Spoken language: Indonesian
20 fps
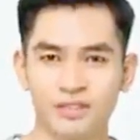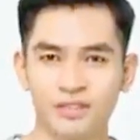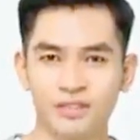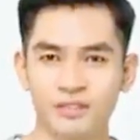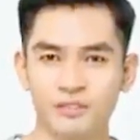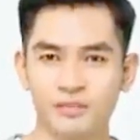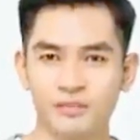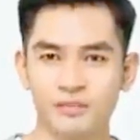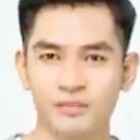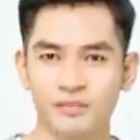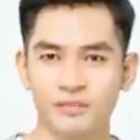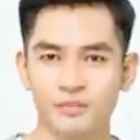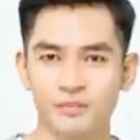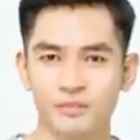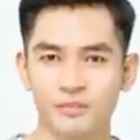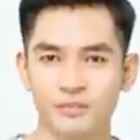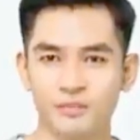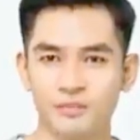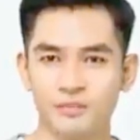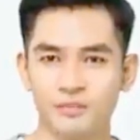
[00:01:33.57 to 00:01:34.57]

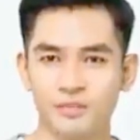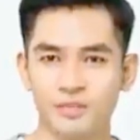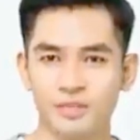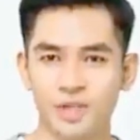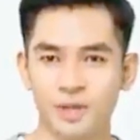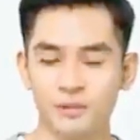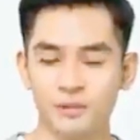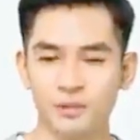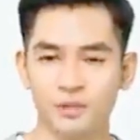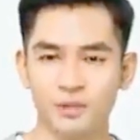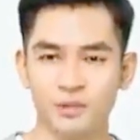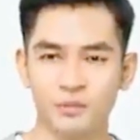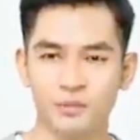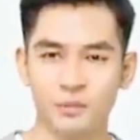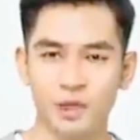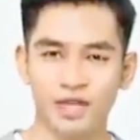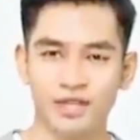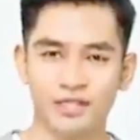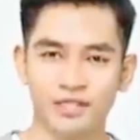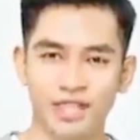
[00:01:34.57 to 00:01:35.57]
Segera, Daniel,
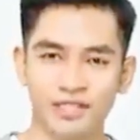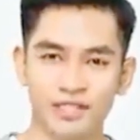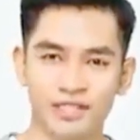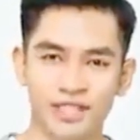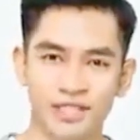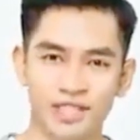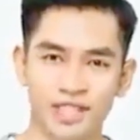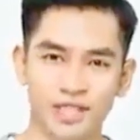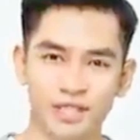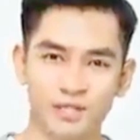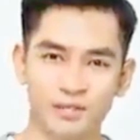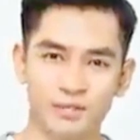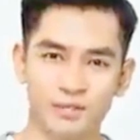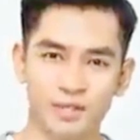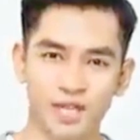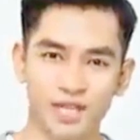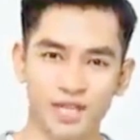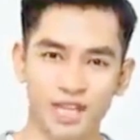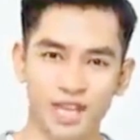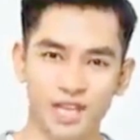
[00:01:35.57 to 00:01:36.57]
melambaikan
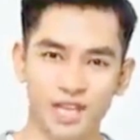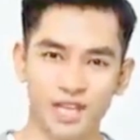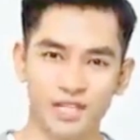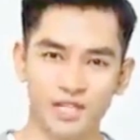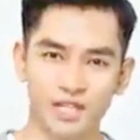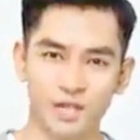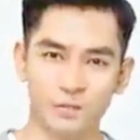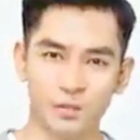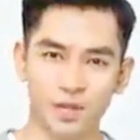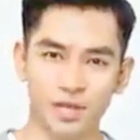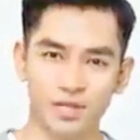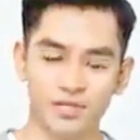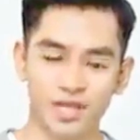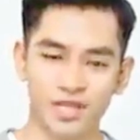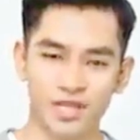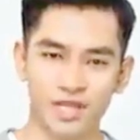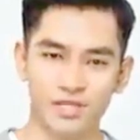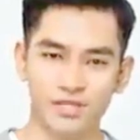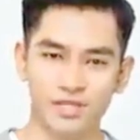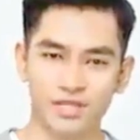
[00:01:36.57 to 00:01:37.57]
tangannya dan membuat
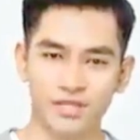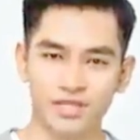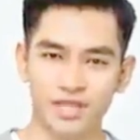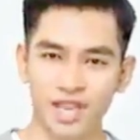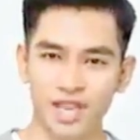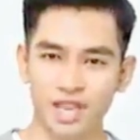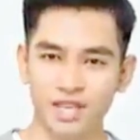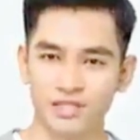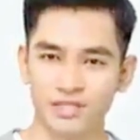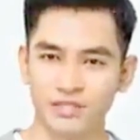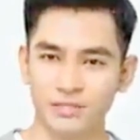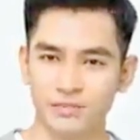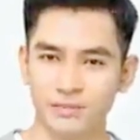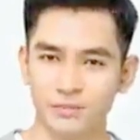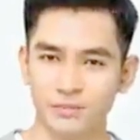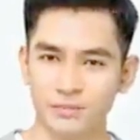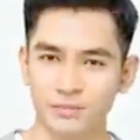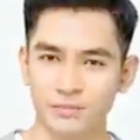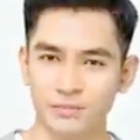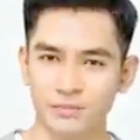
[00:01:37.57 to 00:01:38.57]
gerakan menghisap
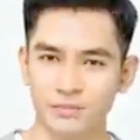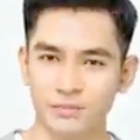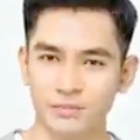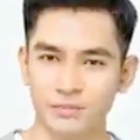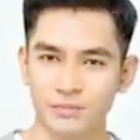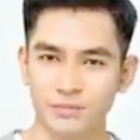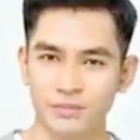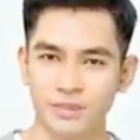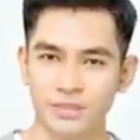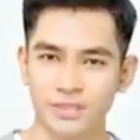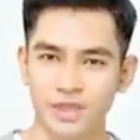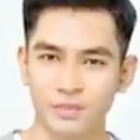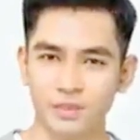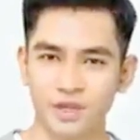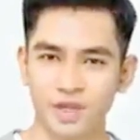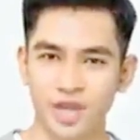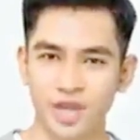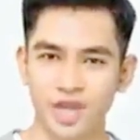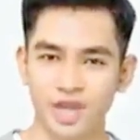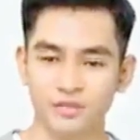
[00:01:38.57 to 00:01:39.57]
ke arah Xuan
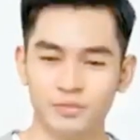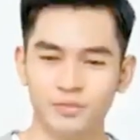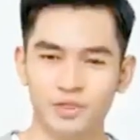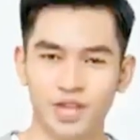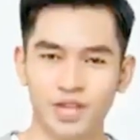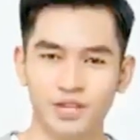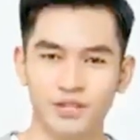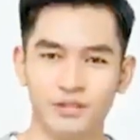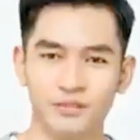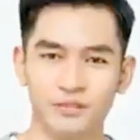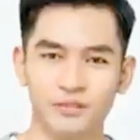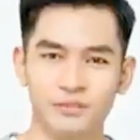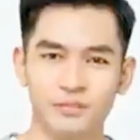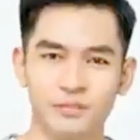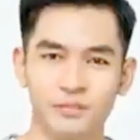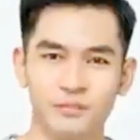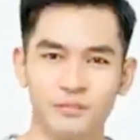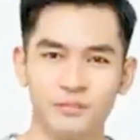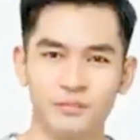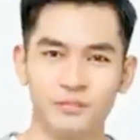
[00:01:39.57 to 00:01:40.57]
Jinshan.
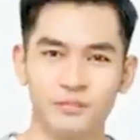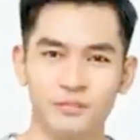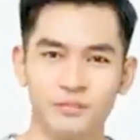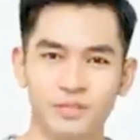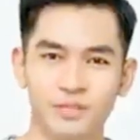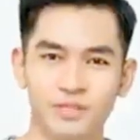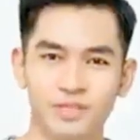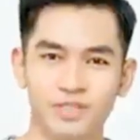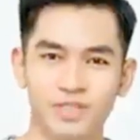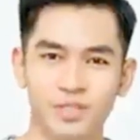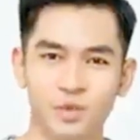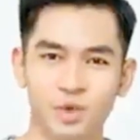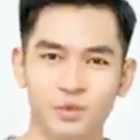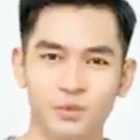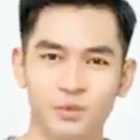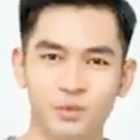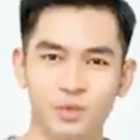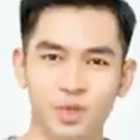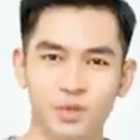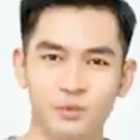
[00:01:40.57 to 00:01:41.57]
Bum bum bum.